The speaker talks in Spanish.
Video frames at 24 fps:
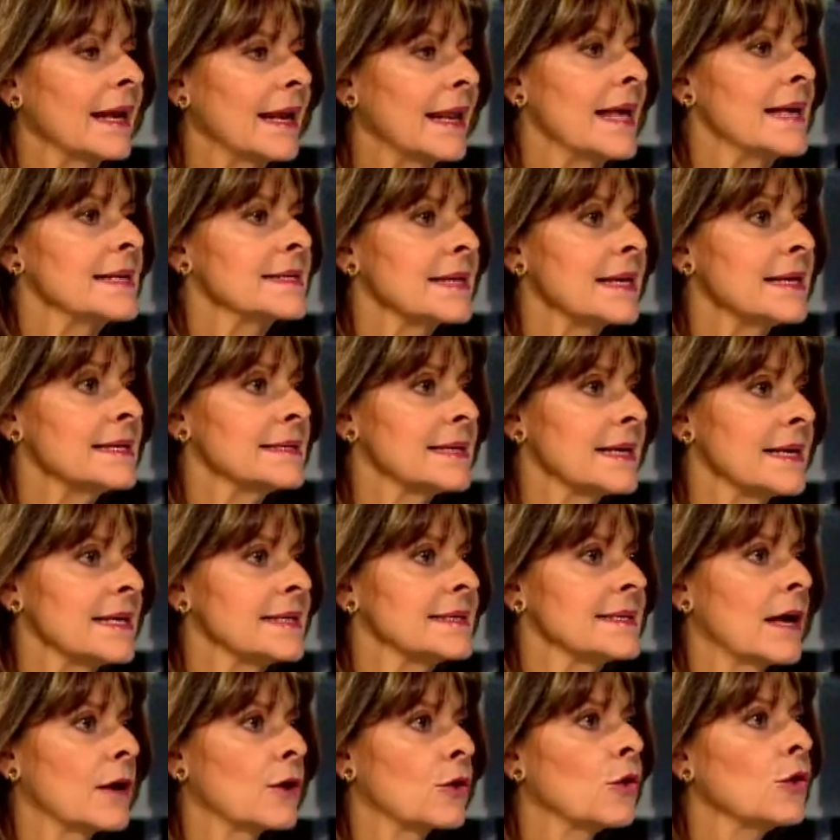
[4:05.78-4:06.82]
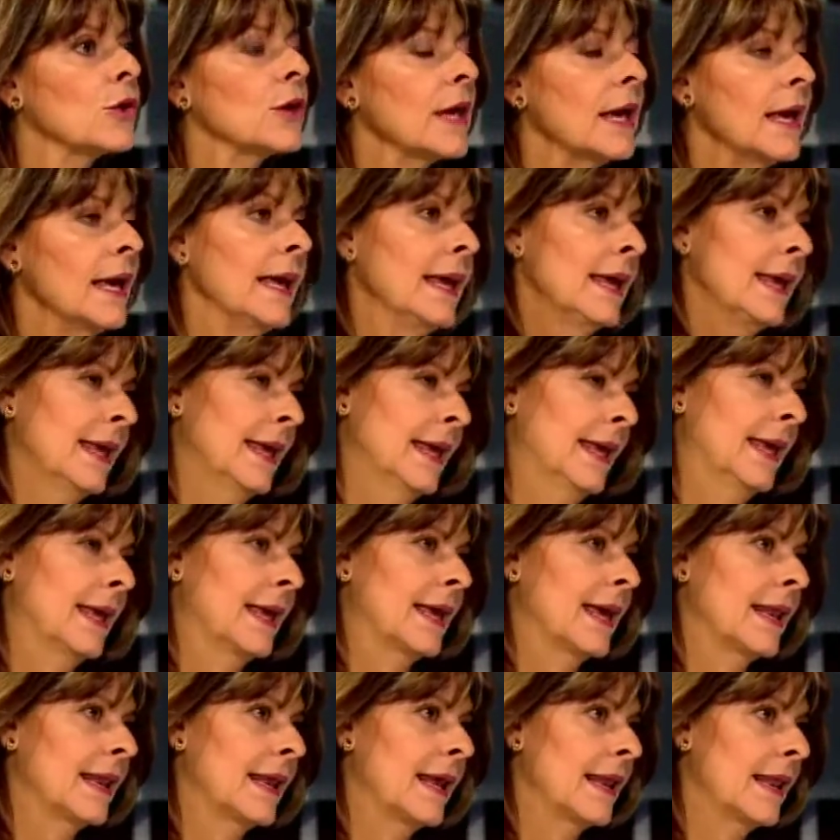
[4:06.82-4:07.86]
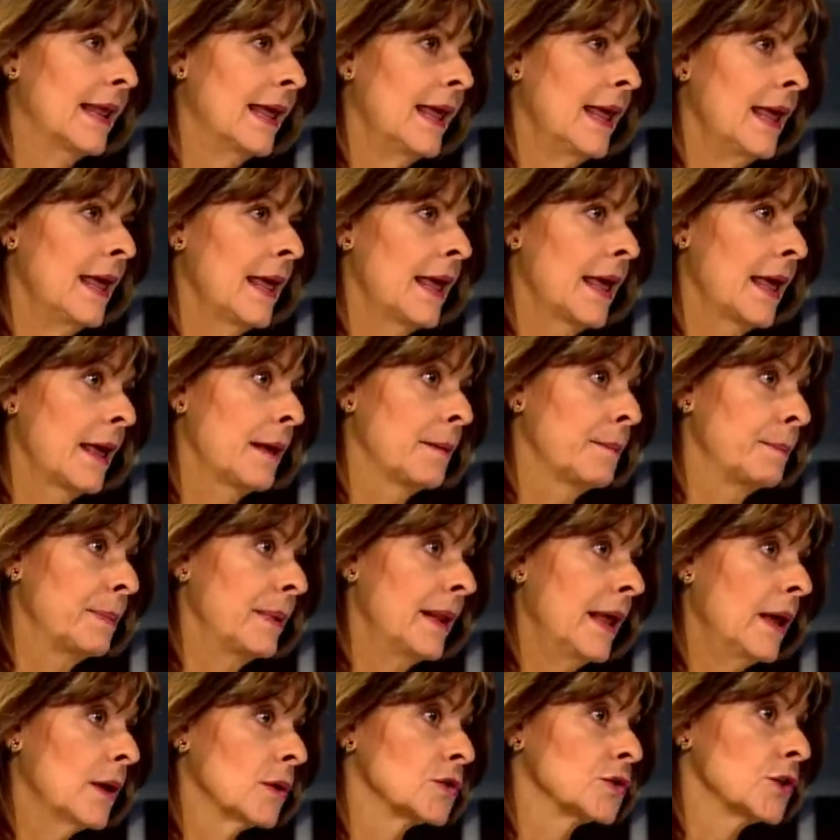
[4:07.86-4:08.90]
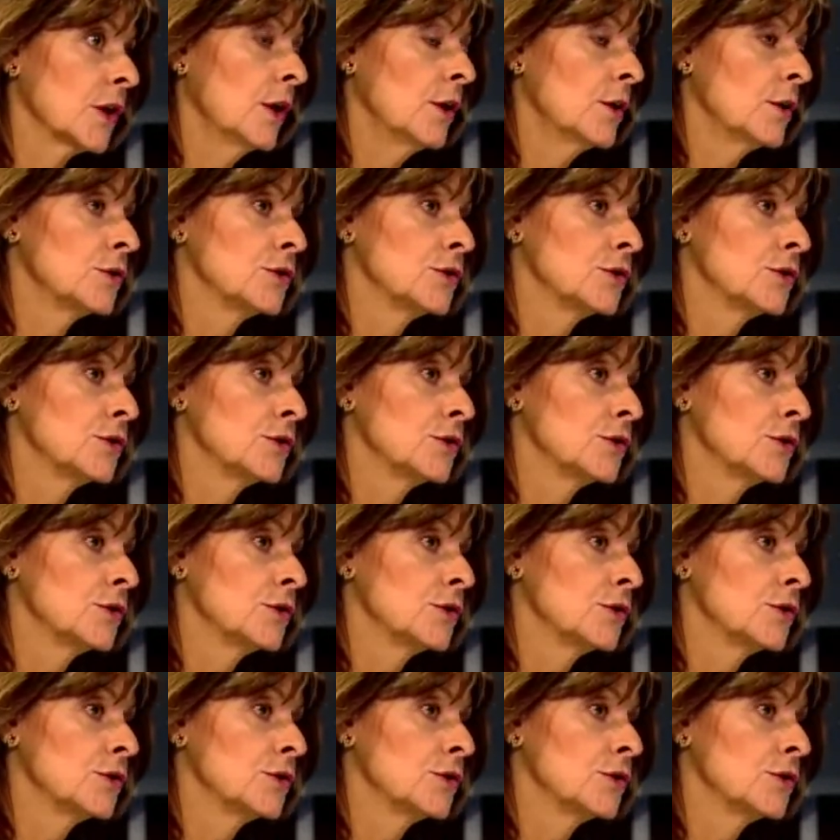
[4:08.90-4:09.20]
crezca, se desarrolle y genere empleos.